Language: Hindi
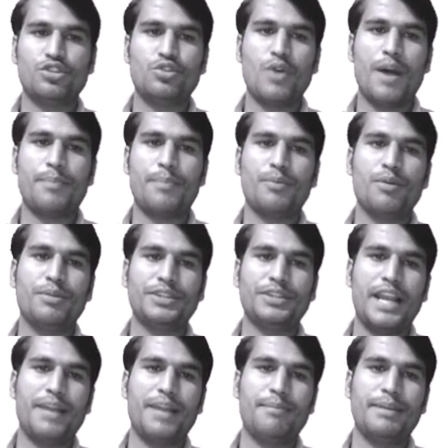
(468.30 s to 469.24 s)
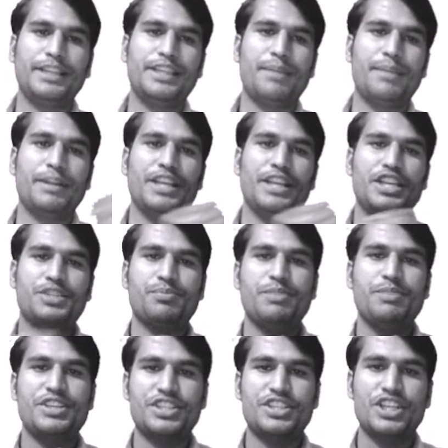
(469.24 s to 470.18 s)
आपको बताना मध्य प्रदेश
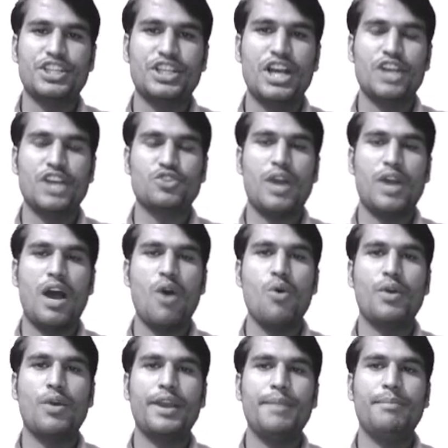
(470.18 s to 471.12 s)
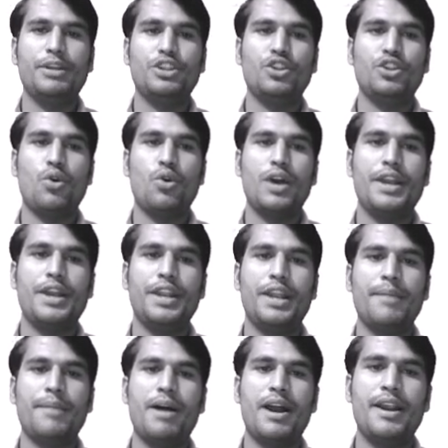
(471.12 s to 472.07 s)
में स्थित खजुराहो के मंदिरों का
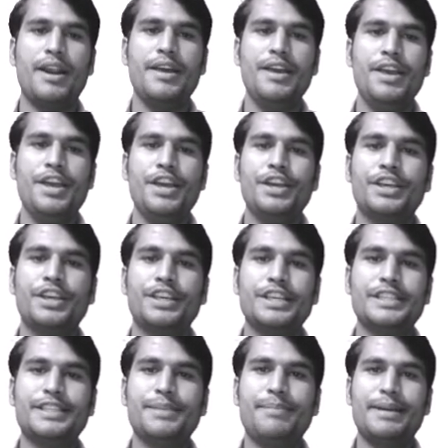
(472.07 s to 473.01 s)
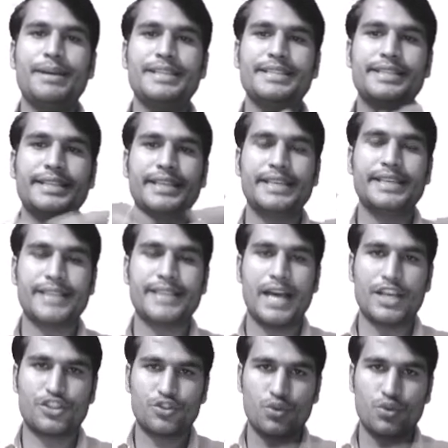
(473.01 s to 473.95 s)
निर्माण किस वंश के
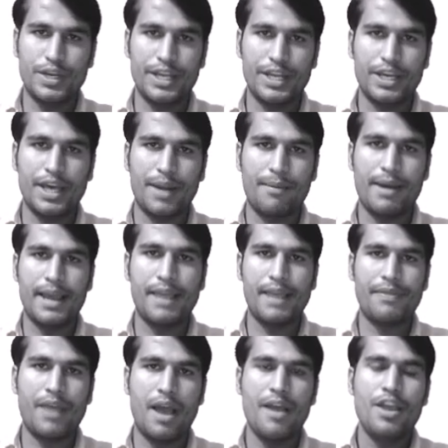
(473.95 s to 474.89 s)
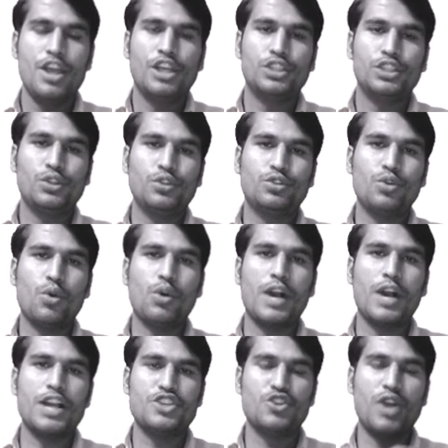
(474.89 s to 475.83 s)
शासकों ने करवाया था दोस्तों
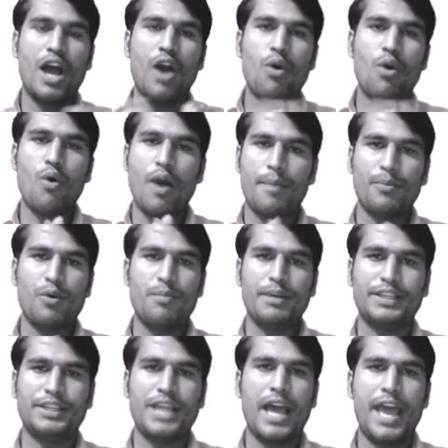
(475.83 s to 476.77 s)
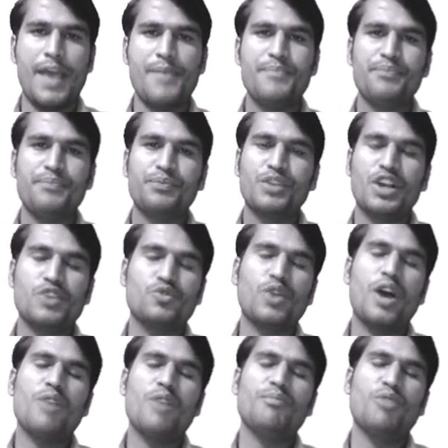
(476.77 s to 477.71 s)
खजुराहो आपको पता है
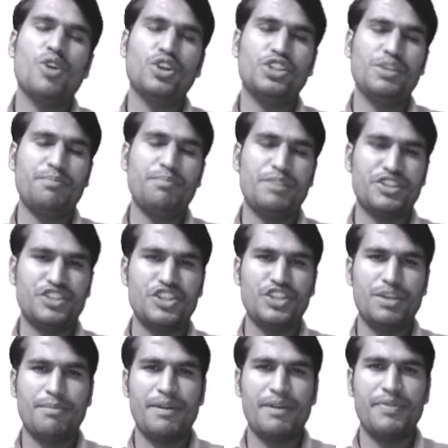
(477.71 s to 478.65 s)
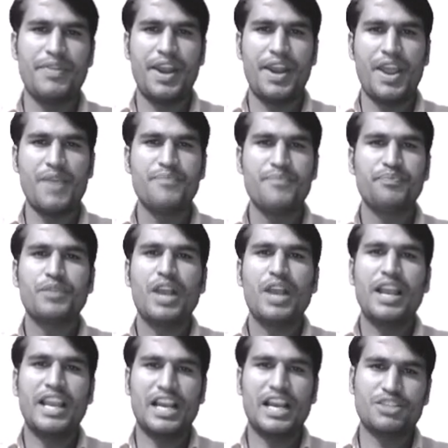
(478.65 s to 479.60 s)
खजुराहो बहुत ही प्रसिद्ध मंदिर है
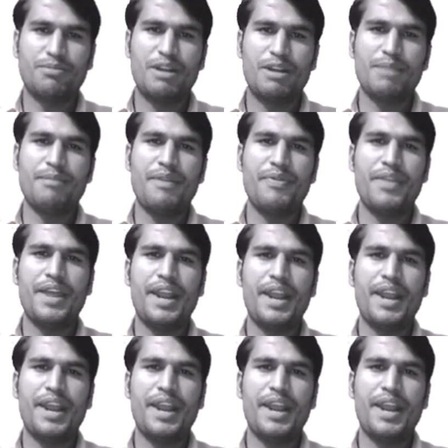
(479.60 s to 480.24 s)
लक्ष्मण मंदिर है